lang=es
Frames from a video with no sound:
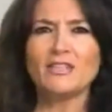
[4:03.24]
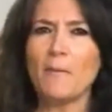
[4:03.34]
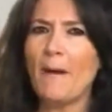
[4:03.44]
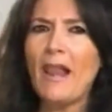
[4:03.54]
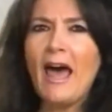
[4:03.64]

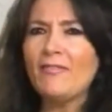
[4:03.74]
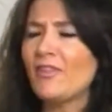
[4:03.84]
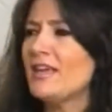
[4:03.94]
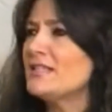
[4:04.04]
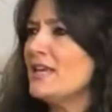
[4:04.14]
echa para
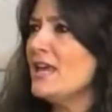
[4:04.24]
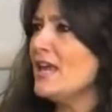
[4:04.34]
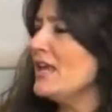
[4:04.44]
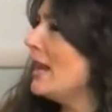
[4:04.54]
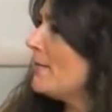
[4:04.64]
adelante, y
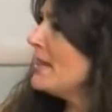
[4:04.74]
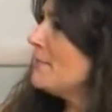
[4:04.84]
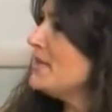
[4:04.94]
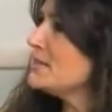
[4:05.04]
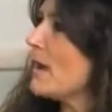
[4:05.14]
sí, y la vida
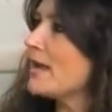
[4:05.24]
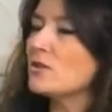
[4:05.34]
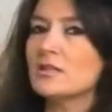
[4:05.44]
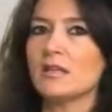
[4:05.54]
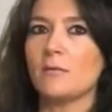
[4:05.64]
misma.
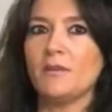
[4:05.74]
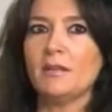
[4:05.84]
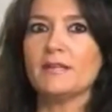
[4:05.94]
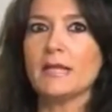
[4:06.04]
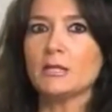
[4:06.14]
Entonces de
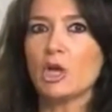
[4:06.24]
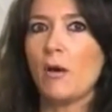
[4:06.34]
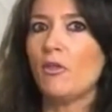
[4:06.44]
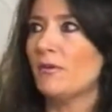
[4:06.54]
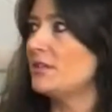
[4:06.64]
repente ves al
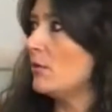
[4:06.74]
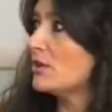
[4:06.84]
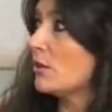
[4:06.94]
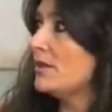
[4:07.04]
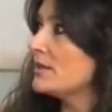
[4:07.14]
chavo de
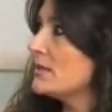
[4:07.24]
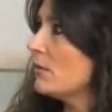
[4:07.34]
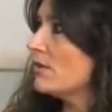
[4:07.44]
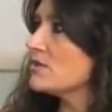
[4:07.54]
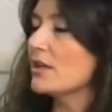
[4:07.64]
24 a
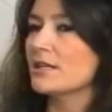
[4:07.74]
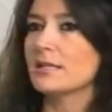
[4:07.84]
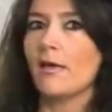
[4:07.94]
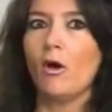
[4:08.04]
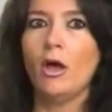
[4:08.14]
25 años
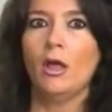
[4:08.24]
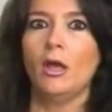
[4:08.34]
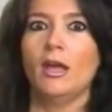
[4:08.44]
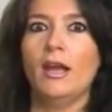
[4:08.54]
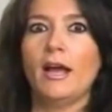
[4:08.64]
egresado
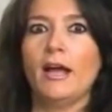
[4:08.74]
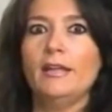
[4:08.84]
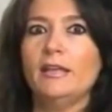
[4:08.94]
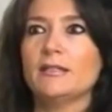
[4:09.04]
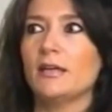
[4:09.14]
en la
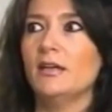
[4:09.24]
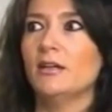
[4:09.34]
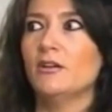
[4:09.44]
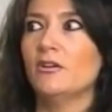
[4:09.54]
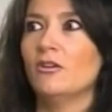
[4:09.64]
calle y dice,
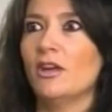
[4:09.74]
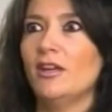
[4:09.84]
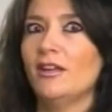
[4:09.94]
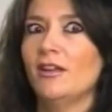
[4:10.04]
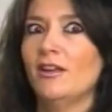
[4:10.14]
ok,
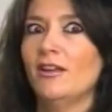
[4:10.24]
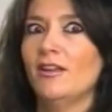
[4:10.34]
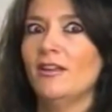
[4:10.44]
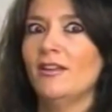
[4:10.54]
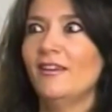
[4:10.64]

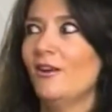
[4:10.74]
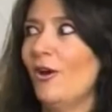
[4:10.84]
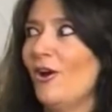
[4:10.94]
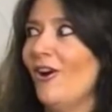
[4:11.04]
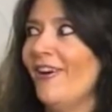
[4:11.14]
¿y
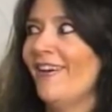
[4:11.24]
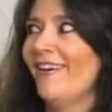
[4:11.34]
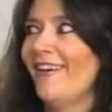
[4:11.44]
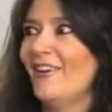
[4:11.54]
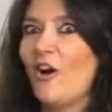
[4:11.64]
luego?
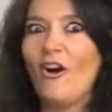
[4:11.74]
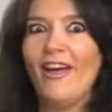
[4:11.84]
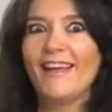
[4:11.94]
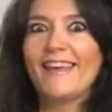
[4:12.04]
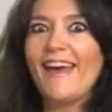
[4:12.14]
¿No?
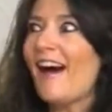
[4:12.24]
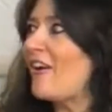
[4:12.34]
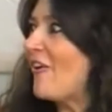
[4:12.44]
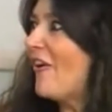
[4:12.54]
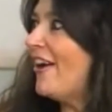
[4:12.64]
¿Qué
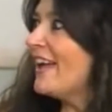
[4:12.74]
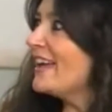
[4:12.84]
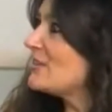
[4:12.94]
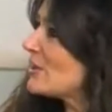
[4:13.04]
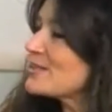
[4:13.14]
hago?
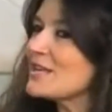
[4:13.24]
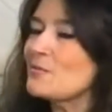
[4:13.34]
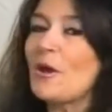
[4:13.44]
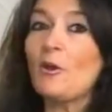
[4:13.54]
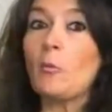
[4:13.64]
Entonces,
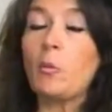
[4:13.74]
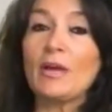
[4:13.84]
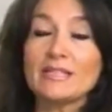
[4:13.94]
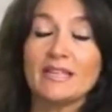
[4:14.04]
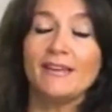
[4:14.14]
bueno,
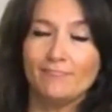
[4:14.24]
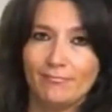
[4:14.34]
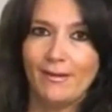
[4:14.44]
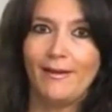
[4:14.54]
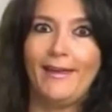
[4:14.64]
pues
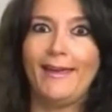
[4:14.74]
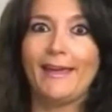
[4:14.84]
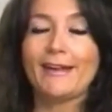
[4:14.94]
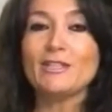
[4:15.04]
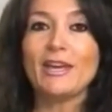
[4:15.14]

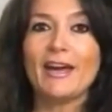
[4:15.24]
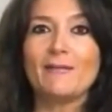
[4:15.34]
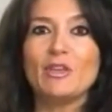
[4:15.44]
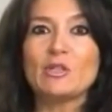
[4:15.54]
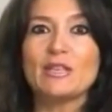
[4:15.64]
eh, Richie
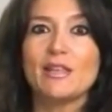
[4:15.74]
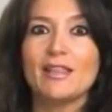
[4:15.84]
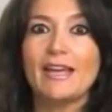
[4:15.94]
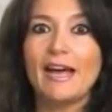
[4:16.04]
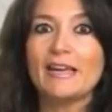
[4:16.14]
Jaramillo se
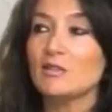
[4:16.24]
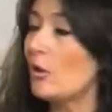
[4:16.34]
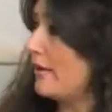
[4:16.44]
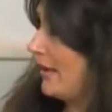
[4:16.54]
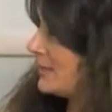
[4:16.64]
dedica a
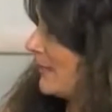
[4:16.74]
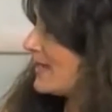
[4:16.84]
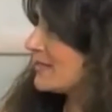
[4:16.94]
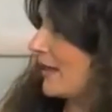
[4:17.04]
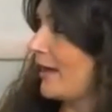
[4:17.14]
eso. Es
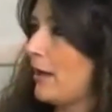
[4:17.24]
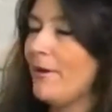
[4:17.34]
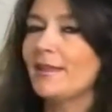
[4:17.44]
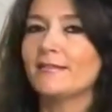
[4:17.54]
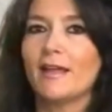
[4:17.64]
más,
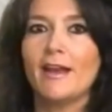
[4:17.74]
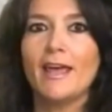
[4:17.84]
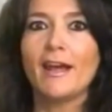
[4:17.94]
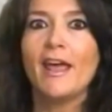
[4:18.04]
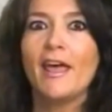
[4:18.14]
acaba de
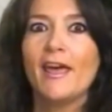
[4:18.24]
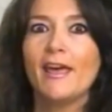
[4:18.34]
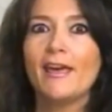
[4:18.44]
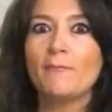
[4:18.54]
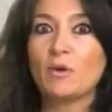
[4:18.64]
tener
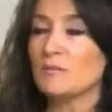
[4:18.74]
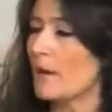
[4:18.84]
eh, pues